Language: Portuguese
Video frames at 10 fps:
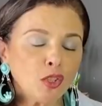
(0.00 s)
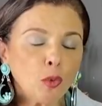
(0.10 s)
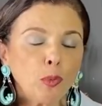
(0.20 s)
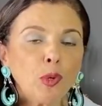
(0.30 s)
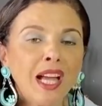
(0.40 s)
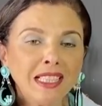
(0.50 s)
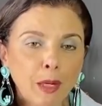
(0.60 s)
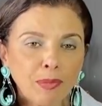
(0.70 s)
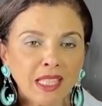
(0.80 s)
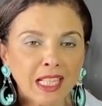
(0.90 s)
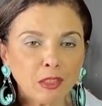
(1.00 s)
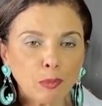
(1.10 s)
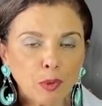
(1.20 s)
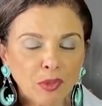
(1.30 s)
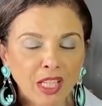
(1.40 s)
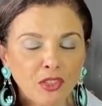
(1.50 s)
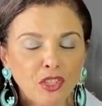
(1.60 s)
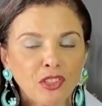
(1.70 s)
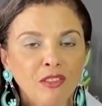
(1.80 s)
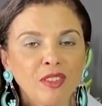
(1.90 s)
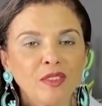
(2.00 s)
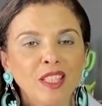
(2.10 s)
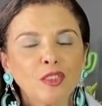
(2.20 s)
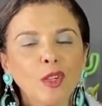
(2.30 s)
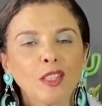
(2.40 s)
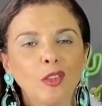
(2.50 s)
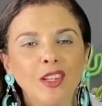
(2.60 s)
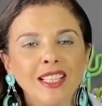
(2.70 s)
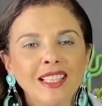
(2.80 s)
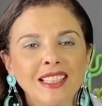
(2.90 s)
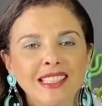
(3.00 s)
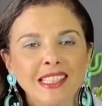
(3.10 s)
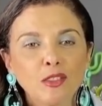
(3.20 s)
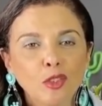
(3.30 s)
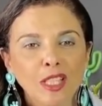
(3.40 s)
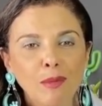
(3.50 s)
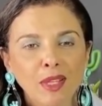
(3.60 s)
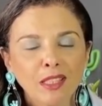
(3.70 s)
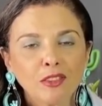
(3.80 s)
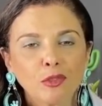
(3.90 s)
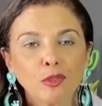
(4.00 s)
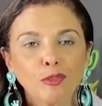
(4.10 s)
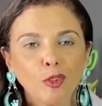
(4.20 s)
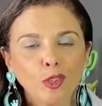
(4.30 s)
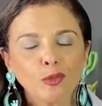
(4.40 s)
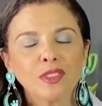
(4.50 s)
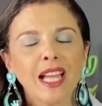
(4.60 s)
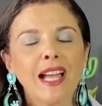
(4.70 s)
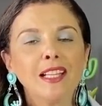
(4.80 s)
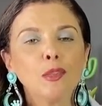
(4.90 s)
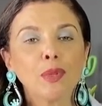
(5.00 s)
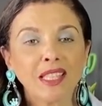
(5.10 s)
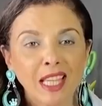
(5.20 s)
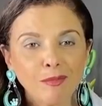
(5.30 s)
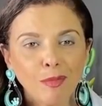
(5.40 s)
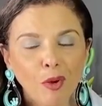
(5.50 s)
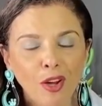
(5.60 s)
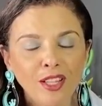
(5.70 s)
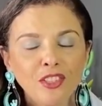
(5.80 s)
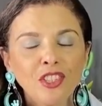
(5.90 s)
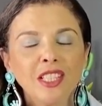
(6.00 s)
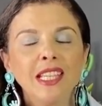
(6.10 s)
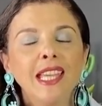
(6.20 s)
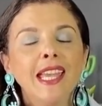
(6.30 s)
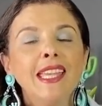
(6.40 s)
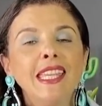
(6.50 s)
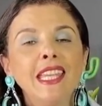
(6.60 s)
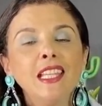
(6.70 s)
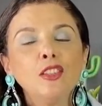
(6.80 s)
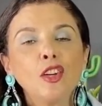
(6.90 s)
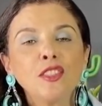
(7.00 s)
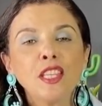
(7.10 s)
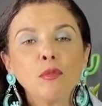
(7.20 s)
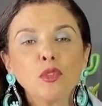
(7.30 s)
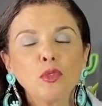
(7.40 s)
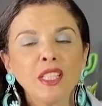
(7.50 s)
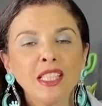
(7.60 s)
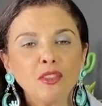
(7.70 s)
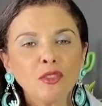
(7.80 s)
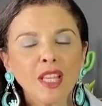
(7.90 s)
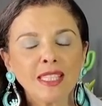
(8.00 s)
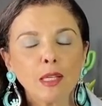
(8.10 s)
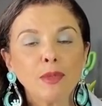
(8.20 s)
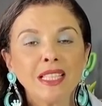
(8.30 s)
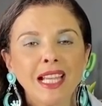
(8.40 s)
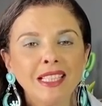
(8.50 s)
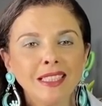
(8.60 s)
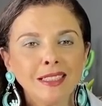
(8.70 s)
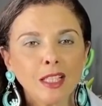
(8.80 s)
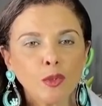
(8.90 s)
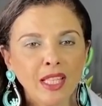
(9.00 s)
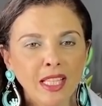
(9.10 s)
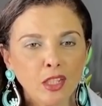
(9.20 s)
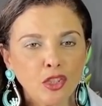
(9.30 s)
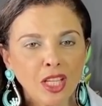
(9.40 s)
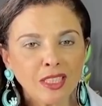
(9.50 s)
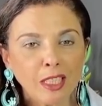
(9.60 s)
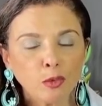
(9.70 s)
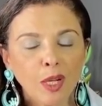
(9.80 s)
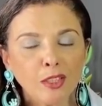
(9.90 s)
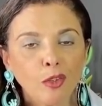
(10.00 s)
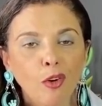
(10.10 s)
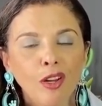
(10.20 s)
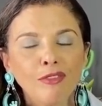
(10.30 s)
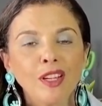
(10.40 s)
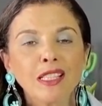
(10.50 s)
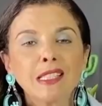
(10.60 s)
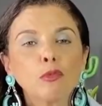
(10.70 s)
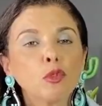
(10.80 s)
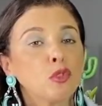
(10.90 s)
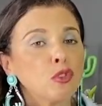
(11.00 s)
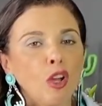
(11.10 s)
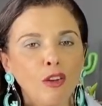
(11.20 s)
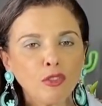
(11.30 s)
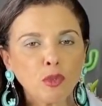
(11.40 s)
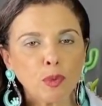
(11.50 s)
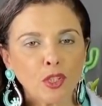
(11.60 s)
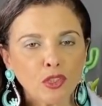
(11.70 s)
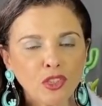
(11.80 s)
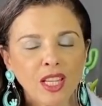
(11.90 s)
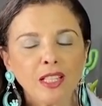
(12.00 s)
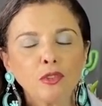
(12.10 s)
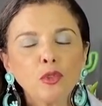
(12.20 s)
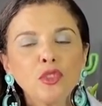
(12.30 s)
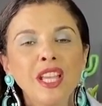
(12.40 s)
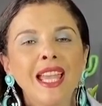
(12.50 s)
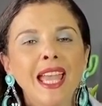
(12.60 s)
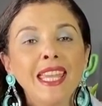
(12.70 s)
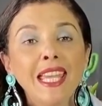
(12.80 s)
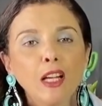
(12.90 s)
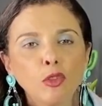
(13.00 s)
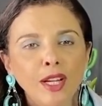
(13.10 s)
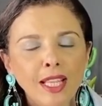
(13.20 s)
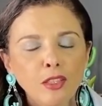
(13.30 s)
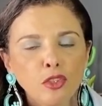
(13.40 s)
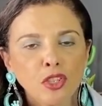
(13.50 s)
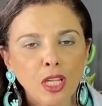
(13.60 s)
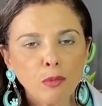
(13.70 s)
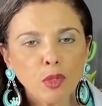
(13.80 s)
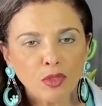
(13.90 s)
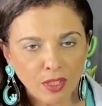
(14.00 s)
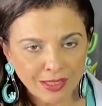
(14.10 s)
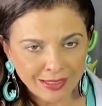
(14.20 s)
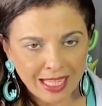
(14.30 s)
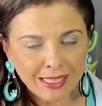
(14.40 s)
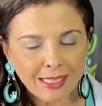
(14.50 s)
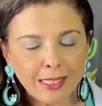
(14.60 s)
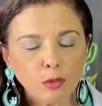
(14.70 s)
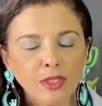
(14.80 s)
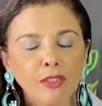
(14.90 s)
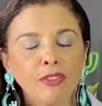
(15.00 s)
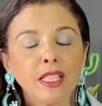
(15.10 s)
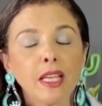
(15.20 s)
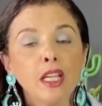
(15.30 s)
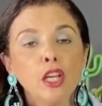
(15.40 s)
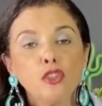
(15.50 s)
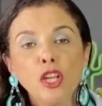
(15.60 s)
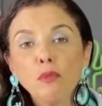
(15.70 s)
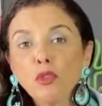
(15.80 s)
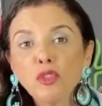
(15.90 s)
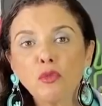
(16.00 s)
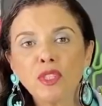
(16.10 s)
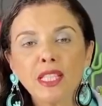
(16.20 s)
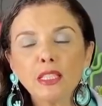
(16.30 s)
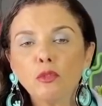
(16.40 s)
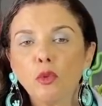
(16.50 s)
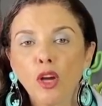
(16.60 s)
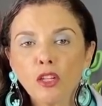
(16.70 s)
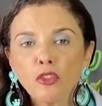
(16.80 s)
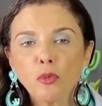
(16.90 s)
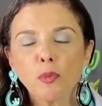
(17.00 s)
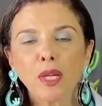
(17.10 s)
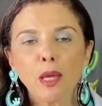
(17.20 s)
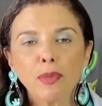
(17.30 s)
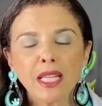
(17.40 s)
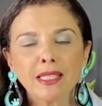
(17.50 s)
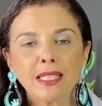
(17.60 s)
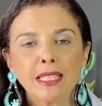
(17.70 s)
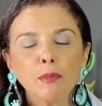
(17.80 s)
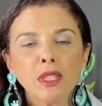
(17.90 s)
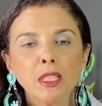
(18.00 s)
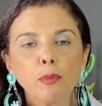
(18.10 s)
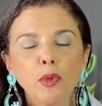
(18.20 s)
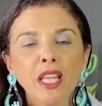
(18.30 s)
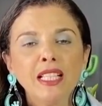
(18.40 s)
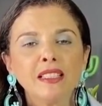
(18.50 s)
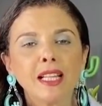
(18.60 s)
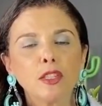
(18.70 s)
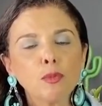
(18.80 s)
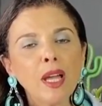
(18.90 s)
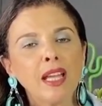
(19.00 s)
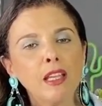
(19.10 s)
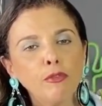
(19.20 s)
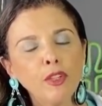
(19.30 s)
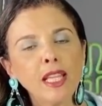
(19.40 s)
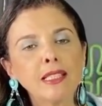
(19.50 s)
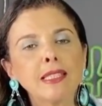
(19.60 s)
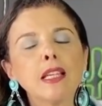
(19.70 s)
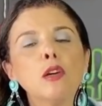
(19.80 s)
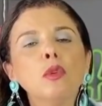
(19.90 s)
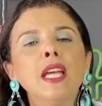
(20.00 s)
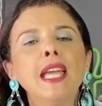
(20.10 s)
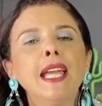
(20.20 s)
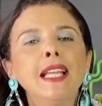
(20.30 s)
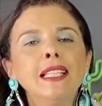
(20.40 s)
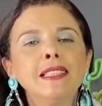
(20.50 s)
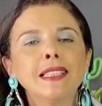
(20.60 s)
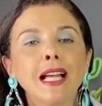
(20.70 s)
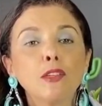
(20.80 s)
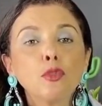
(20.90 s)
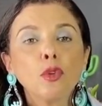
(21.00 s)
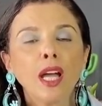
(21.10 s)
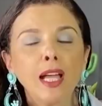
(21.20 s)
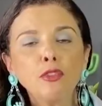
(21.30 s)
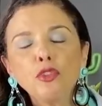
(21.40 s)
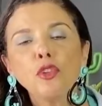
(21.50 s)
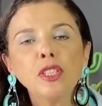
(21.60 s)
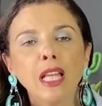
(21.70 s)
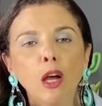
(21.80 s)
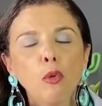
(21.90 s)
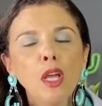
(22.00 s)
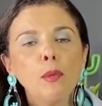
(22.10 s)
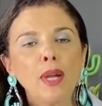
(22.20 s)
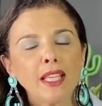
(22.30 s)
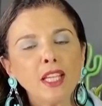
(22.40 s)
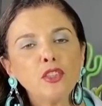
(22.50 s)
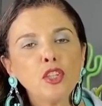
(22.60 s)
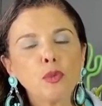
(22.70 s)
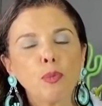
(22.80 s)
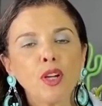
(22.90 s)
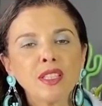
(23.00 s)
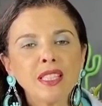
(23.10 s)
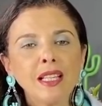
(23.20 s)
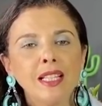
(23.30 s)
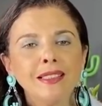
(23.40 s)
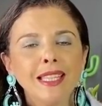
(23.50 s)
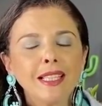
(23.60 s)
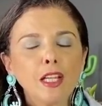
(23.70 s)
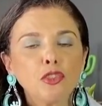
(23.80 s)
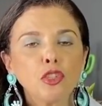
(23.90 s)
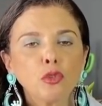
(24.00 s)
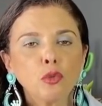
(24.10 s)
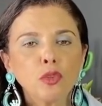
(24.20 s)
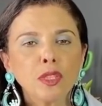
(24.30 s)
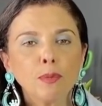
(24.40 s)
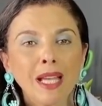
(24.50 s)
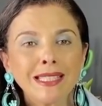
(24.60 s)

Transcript: horóscopo adaptado para o que a gente está vivendo agora, desse isolamento voluntário para quem pode. E nós temos o início da semana ainda com a energia da lua nova, que são dos novos projetos e agora em Gêmeos, nessa segunda-feira. Gêmeos é um signo ótimo para abrir essa semana porque ele traz uma reflexão, ele traz o racional para que a gente possa ter atitudes